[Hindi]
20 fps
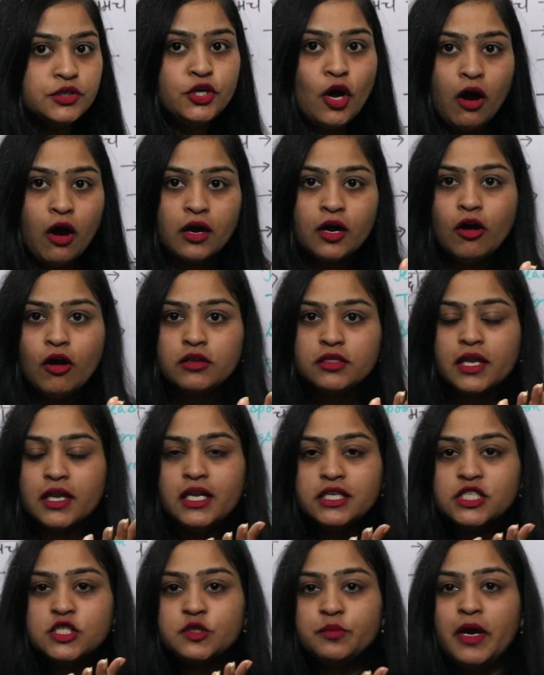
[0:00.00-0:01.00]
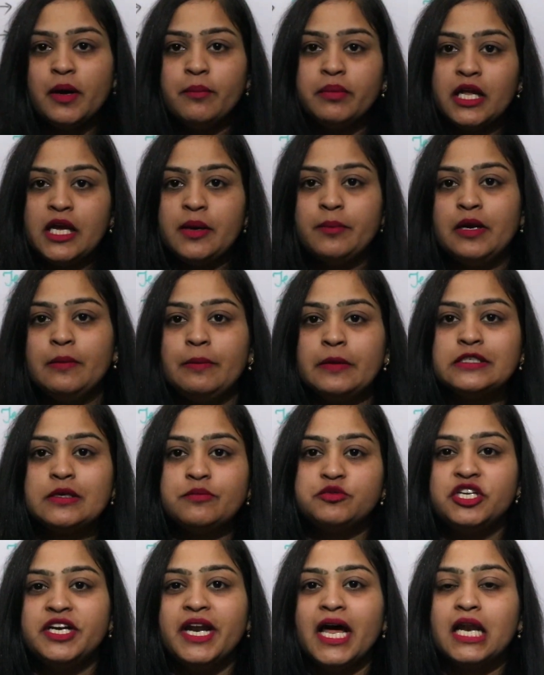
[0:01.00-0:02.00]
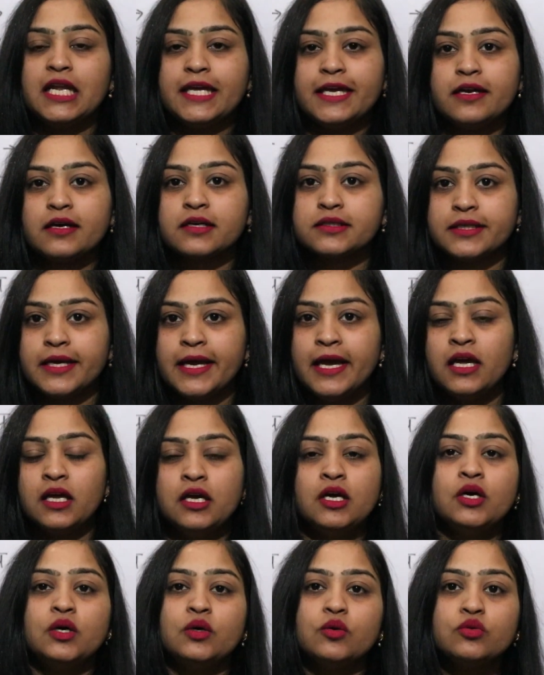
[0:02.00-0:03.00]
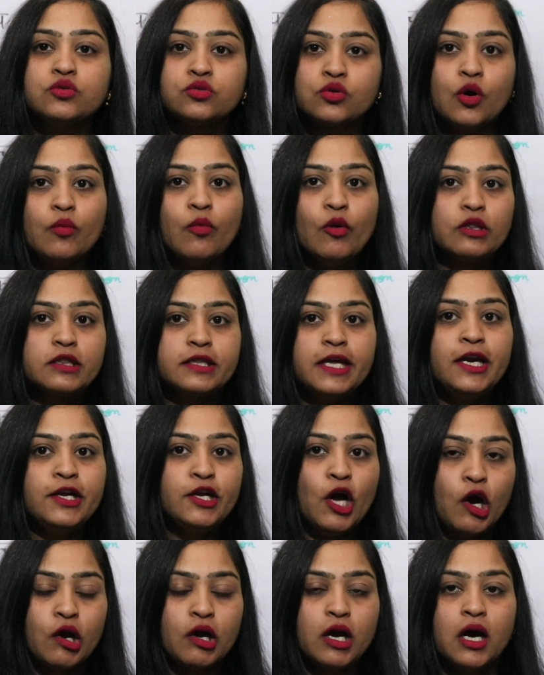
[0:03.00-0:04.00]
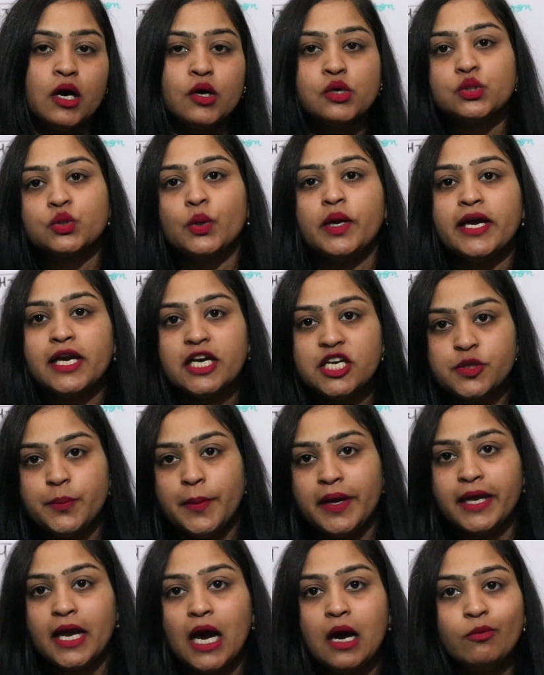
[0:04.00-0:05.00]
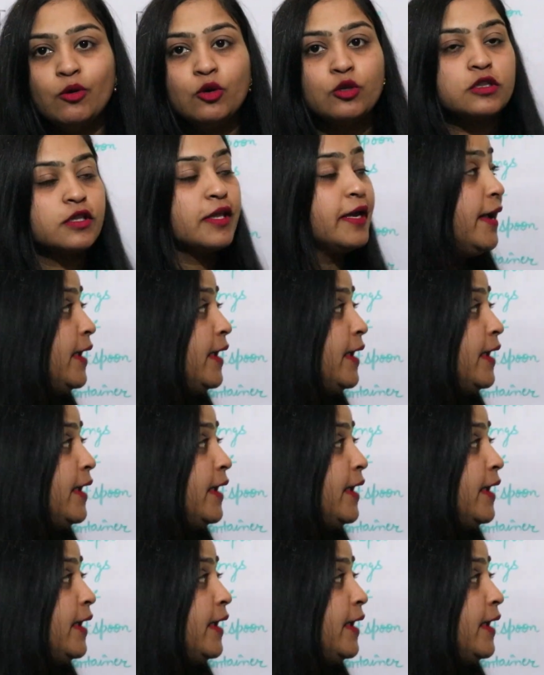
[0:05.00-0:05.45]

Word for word: डोंगा होता है ना जिसमें हम टेबल पे सब्जी डाल के रखते हैं उसको बोलते हैं डोंगा उसको इंग्लिश में क्या बोलते